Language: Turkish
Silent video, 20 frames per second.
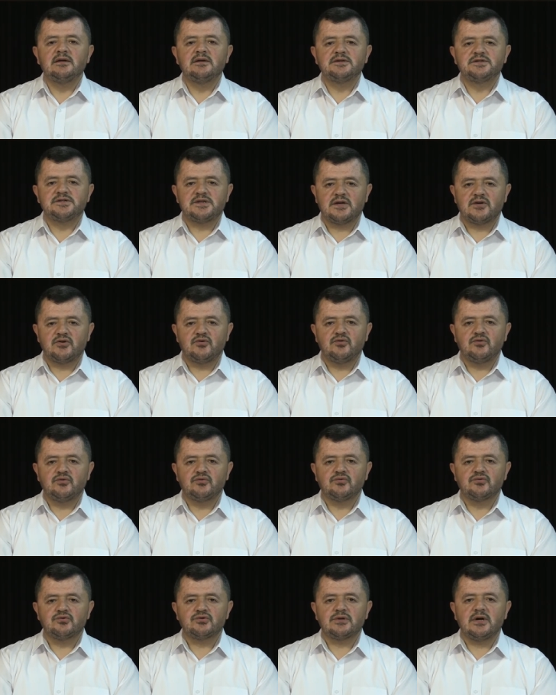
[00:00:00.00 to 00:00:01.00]

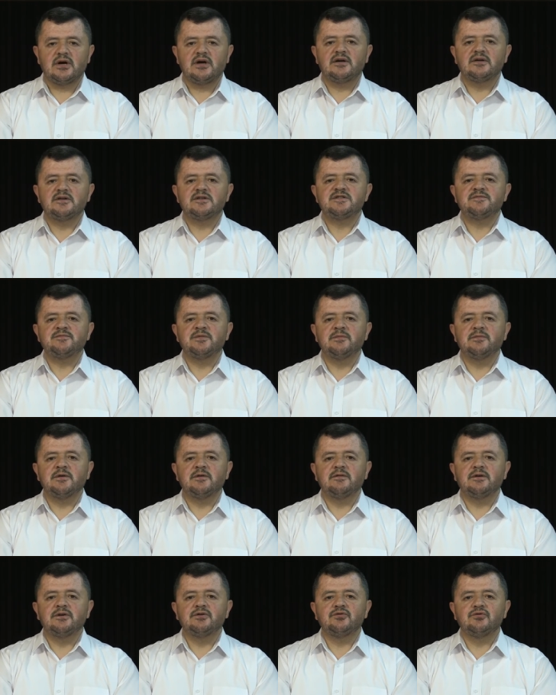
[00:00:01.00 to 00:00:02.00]
çekiyoruz, halis mime
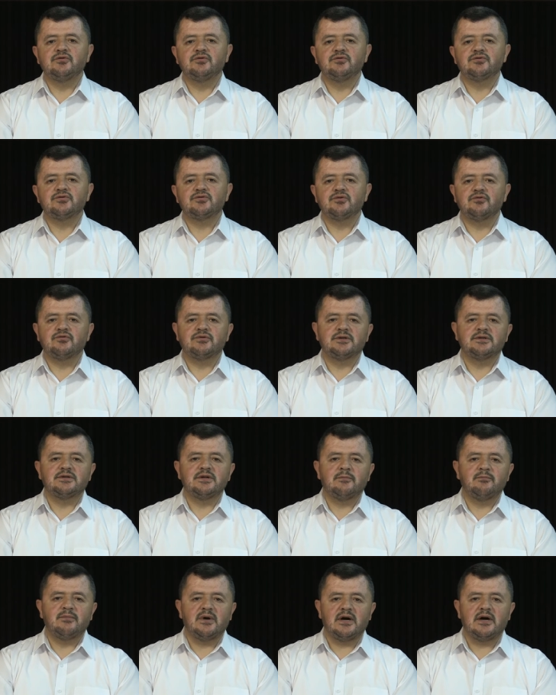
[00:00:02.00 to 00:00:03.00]
varıyoruz. Sonra
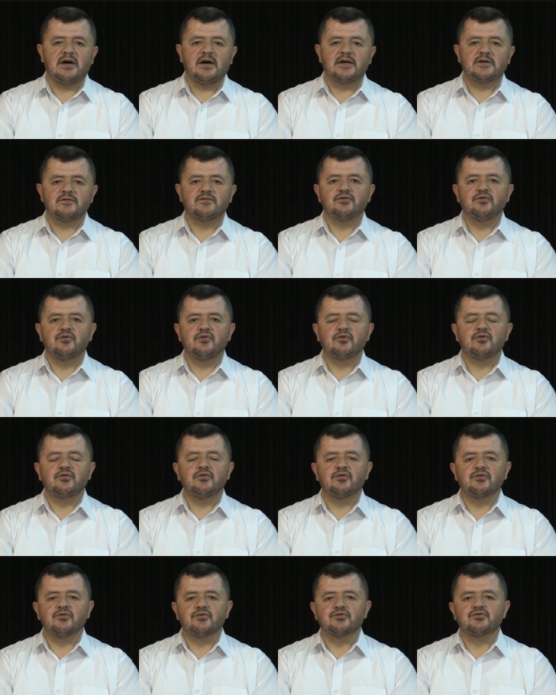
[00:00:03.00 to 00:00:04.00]
da B harfini
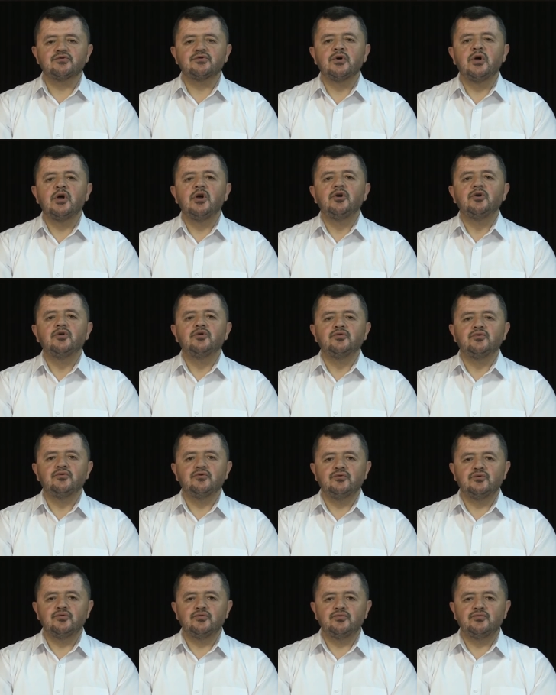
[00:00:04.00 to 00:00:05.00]
okuyoruz.
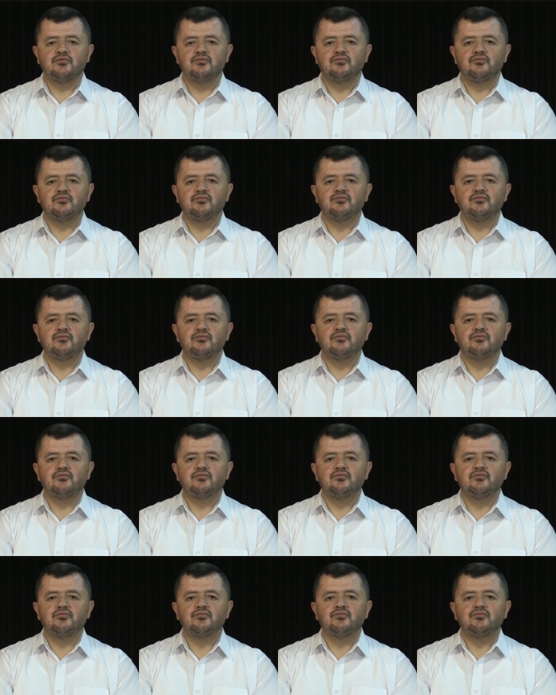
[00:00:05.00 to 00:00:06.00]

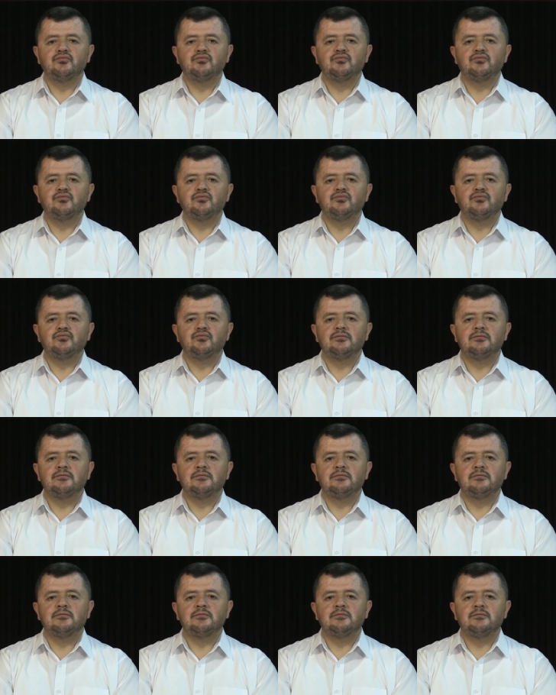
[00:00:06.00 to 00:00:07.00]

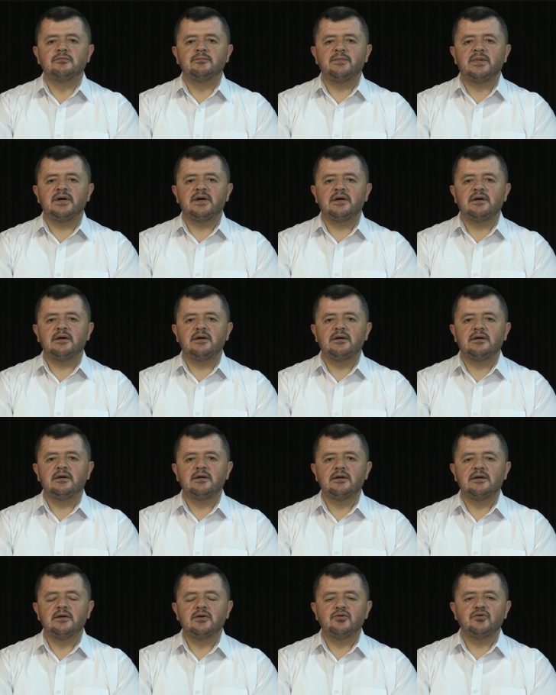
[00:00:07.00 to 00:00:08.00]
Yum be
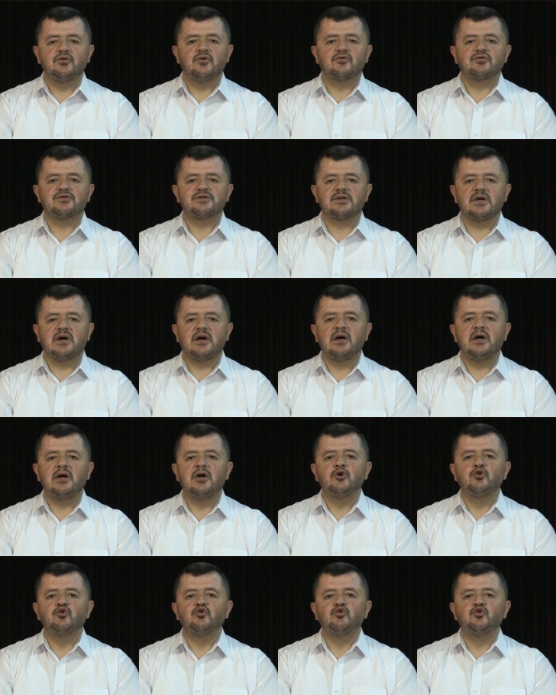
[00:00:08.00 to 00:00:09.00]
yoksa
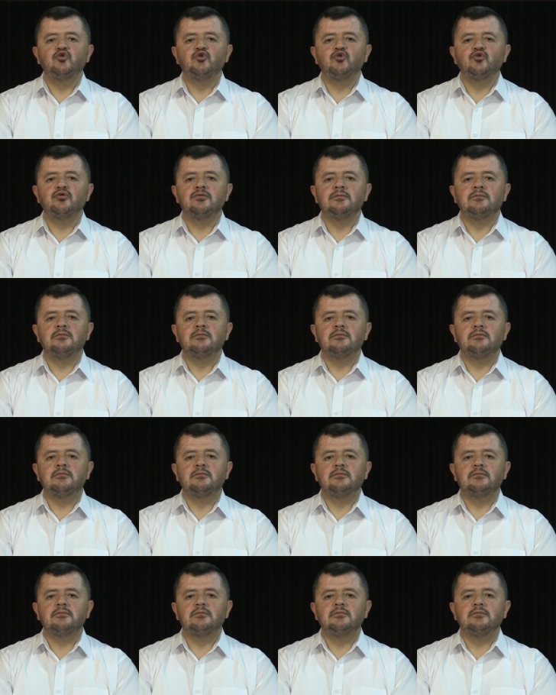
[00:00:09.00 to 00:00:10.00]

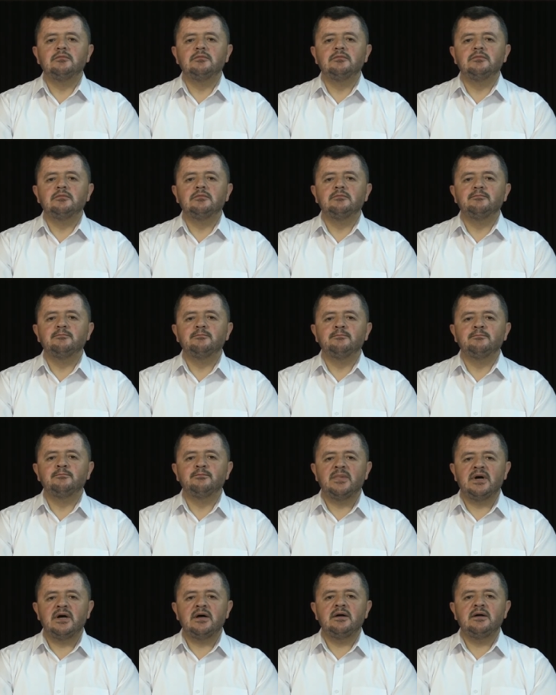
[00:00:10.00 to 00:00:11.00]

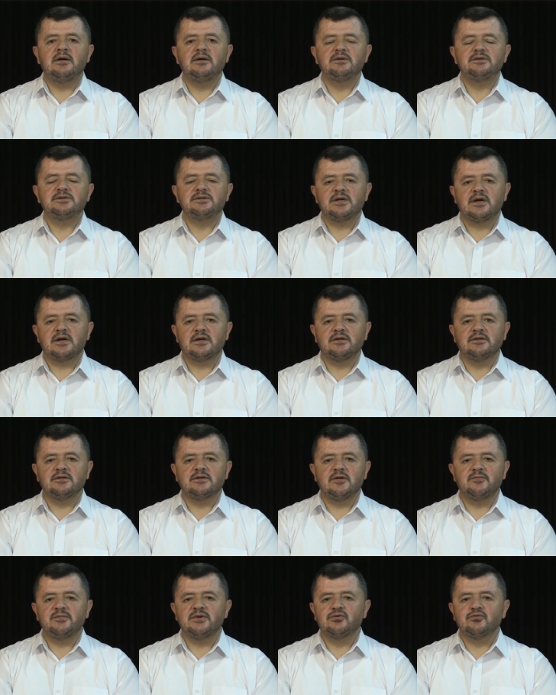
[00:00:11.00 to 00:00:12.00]
yum be
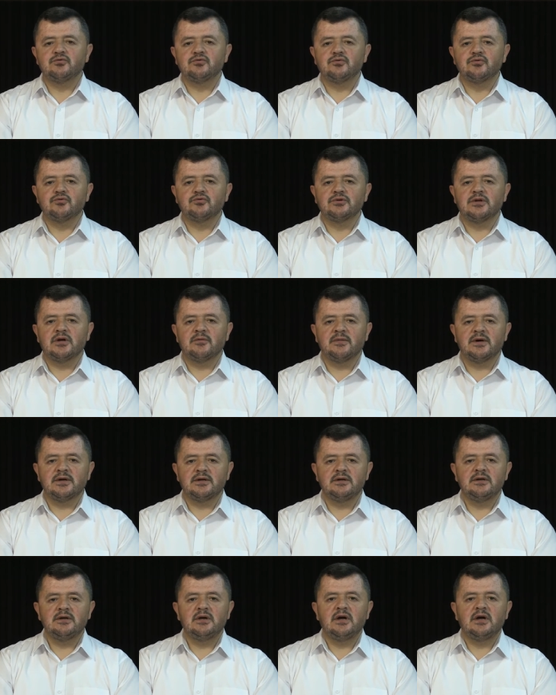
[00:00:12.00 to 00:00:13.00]
şeklinde bir
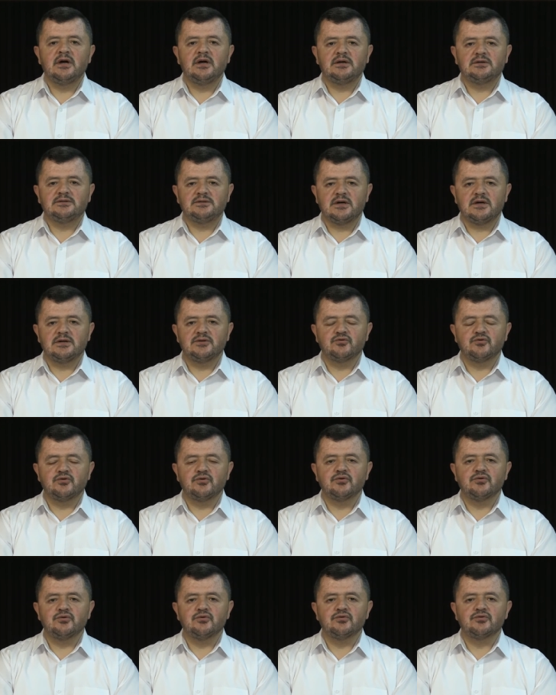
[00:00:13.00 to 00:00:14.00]
uygulamayı hatalı
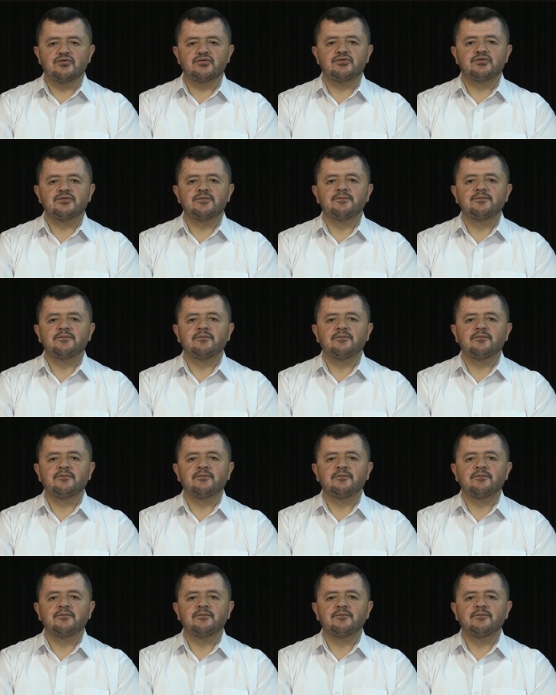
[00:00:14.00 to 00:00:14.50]
görüyoruz.